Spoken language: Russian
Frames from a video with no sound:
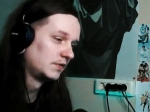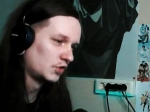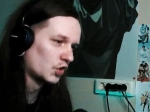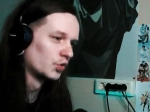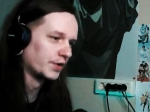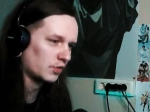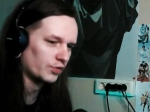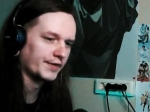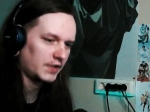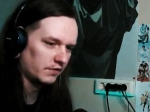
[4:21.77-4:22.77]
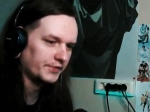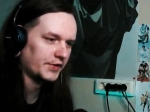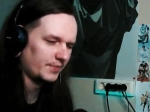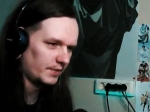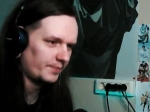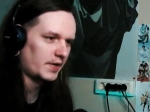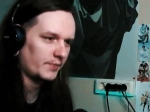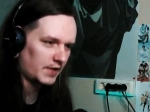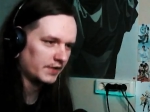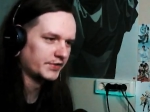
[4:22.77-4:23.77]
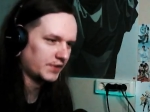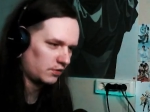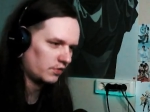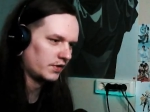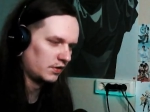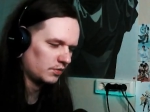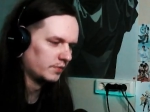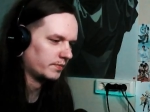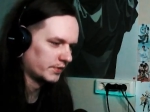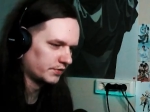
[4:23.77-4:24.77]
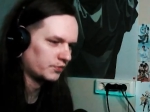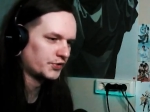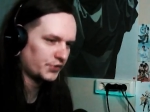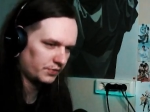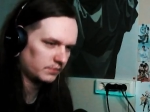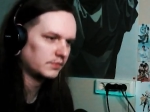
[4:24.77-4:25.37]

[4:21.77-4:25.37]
Ну, круто, круто. Не, вот это мне прям нравится. Такое я люблю послушать.